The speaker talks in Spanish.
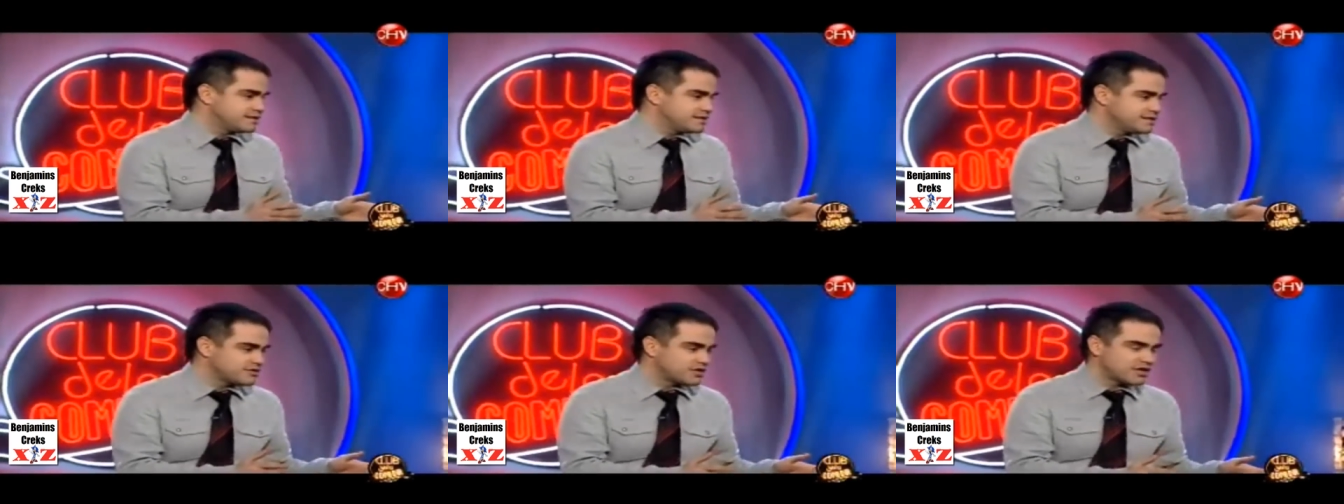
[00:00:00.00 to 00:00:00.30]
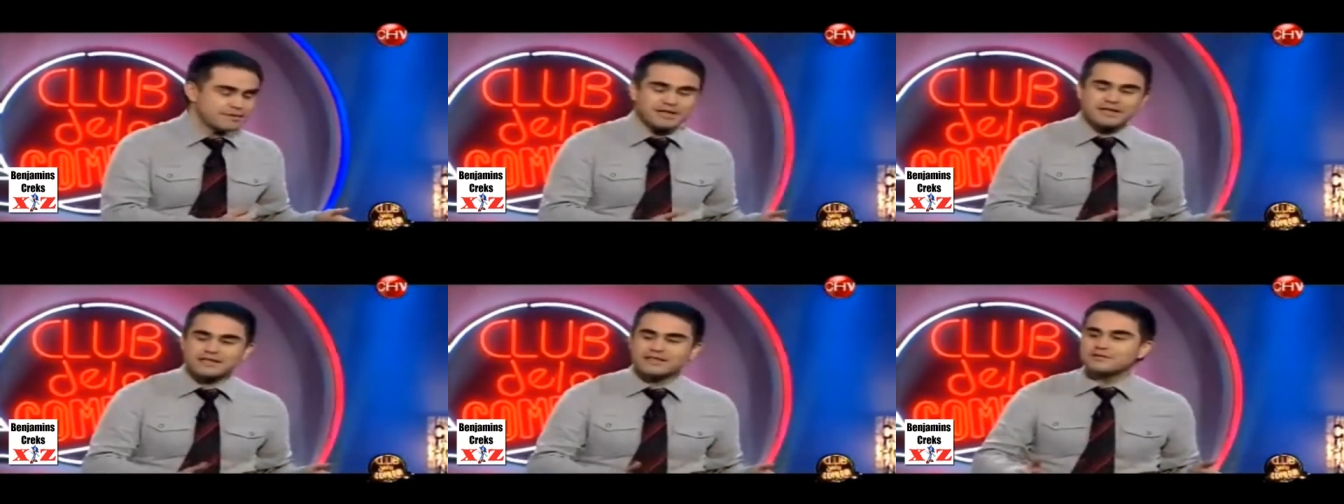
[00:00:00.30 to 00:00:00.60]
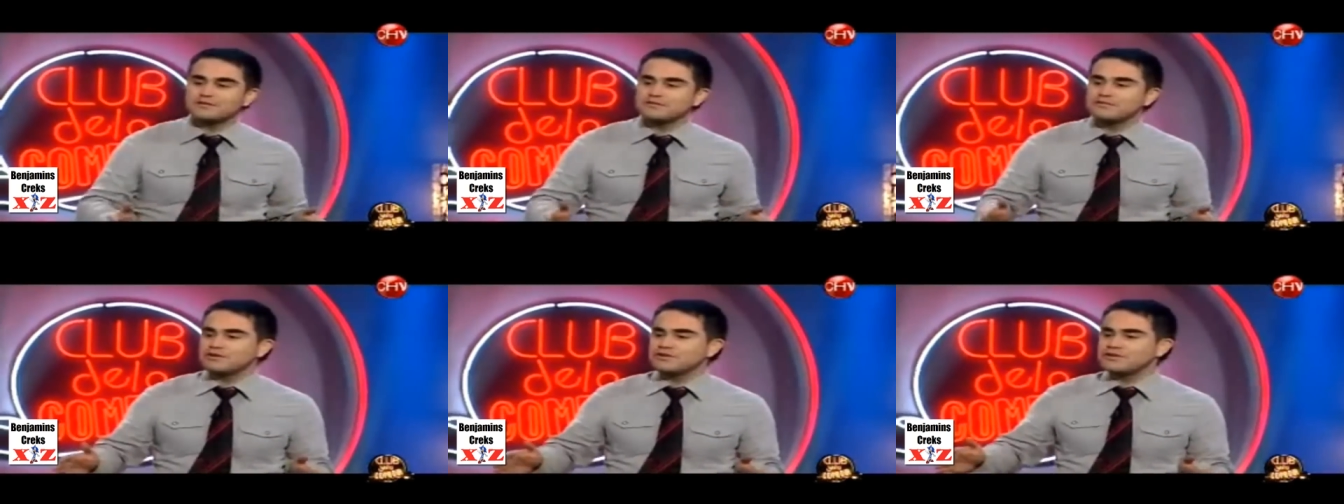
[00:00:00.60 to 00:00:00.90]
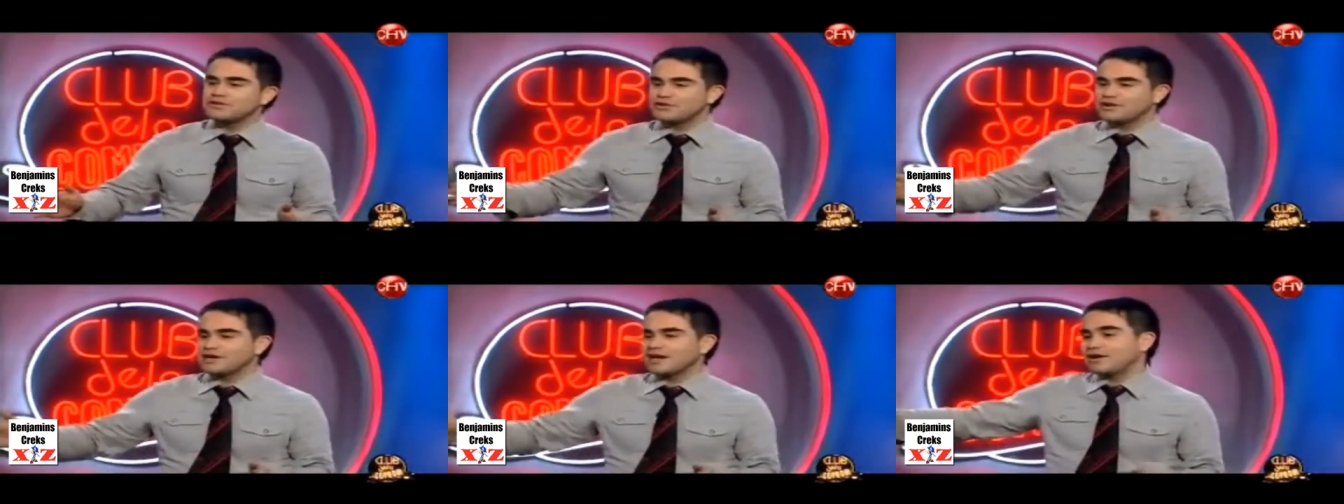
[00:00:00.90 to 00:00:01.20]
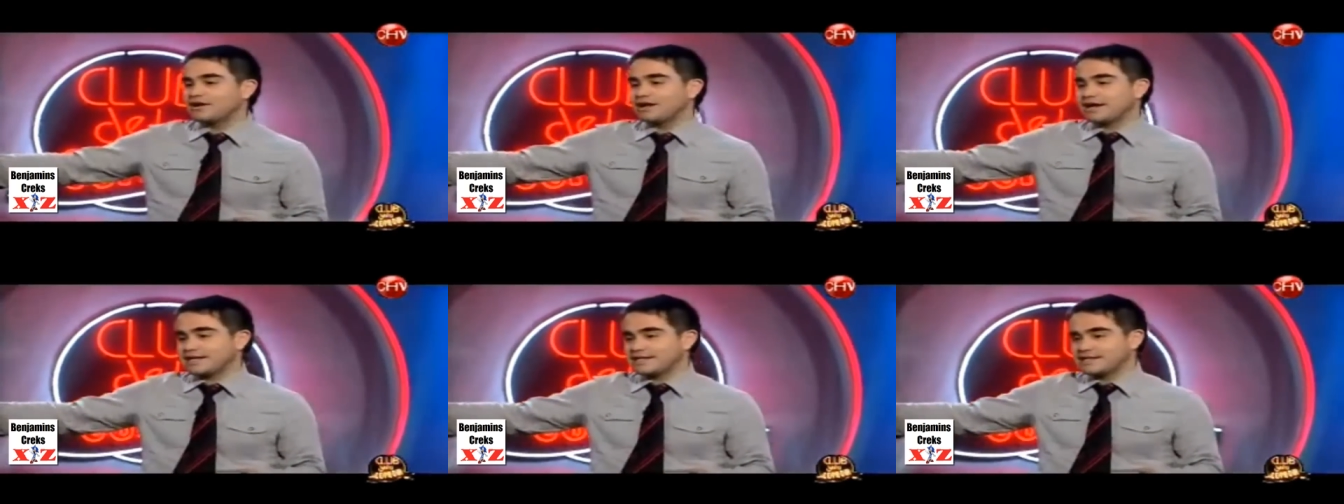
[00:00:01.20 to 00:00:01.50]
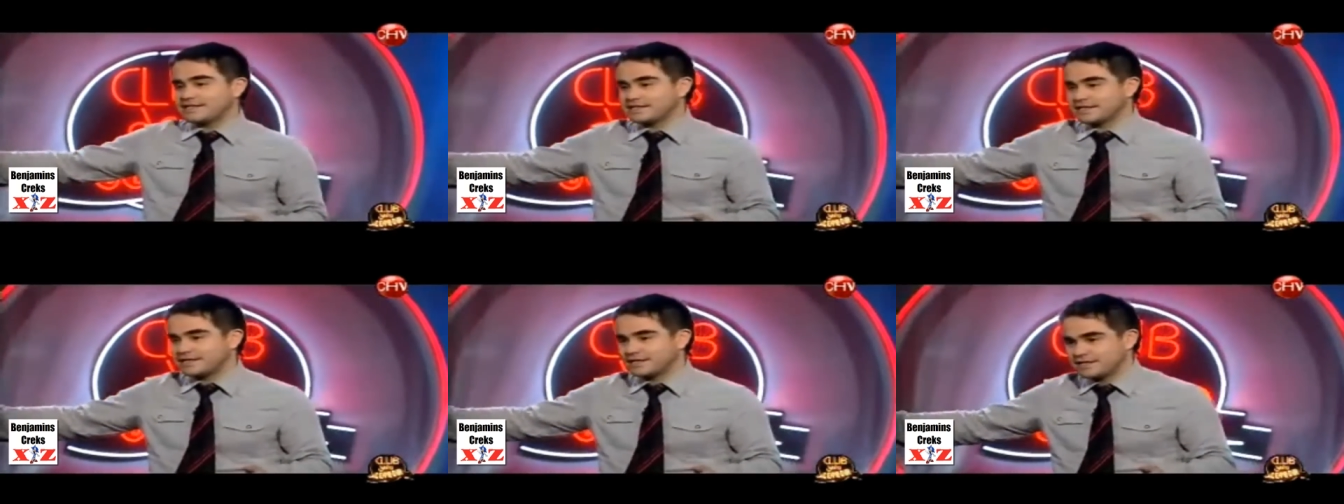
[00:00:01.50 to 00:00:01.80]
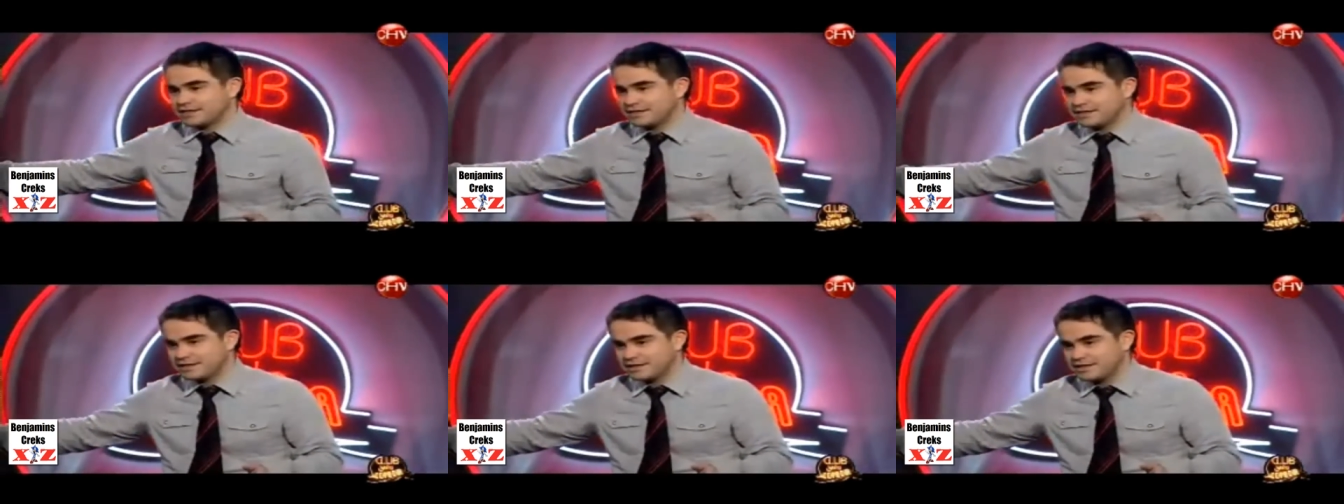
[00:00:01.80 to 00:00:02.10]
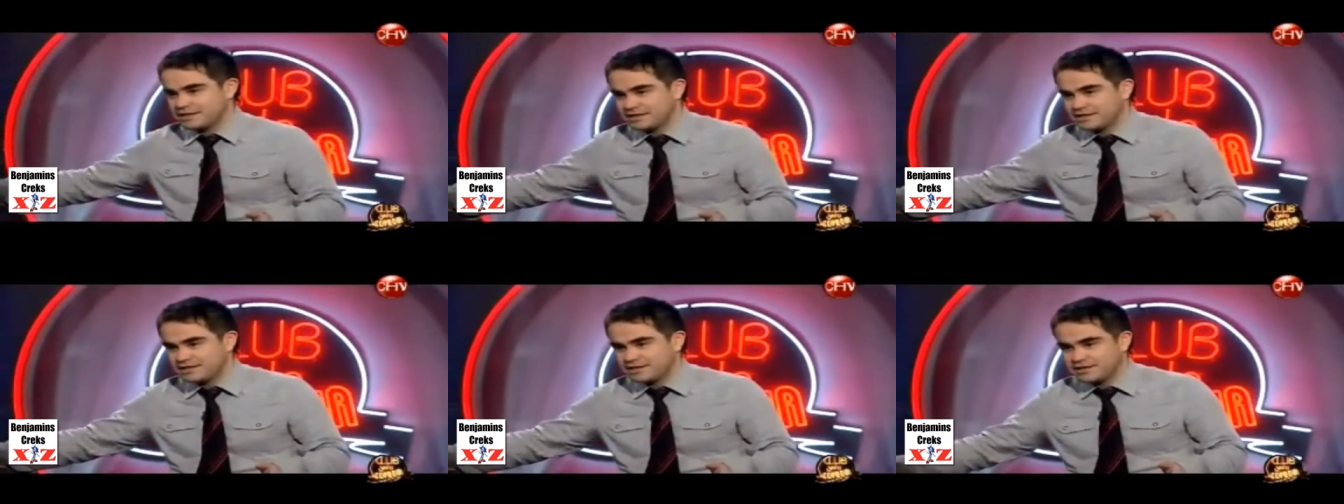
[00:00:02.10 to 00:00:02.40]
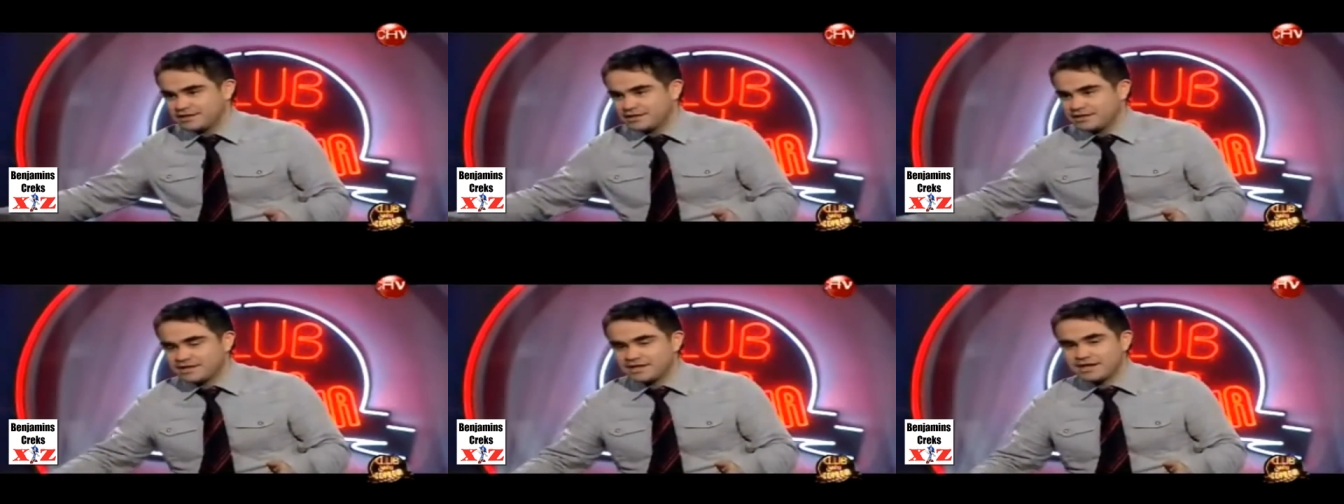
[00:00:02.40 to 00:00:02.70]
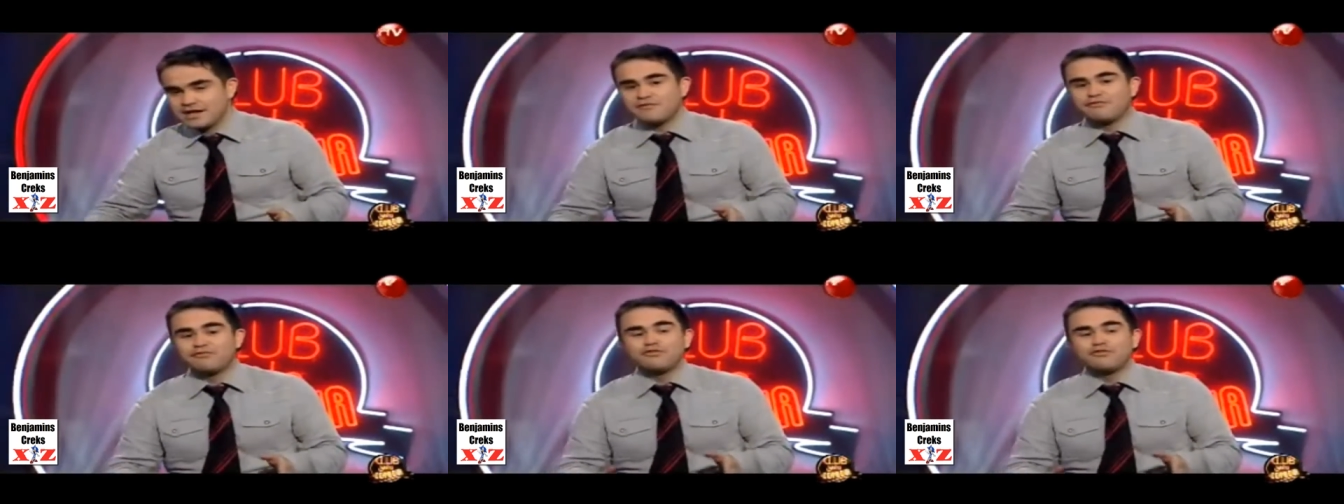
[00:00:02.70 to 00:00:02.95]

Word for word: Solamente un buen llorón al lado de la cancha. El